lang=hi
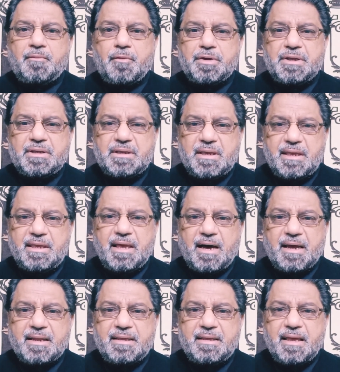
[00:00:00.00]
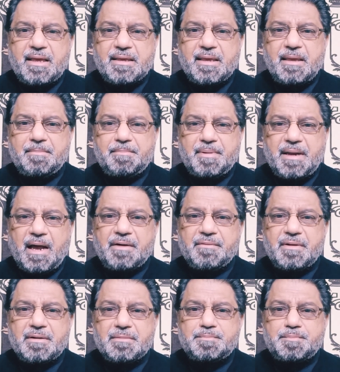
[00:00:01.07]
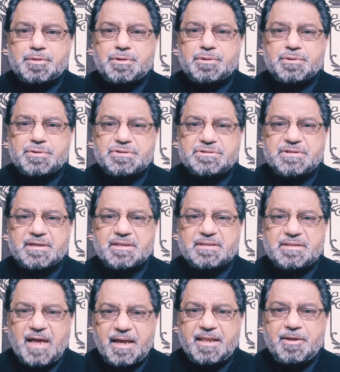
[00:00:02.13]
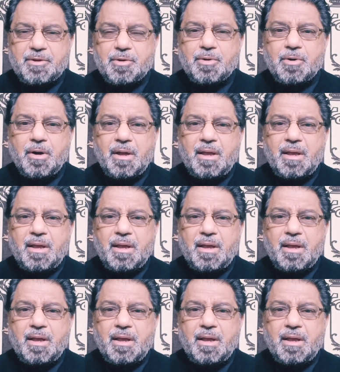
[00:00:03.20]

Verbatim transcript: वो यही आ रही हैं कि बिलावल भुटो जरदारी को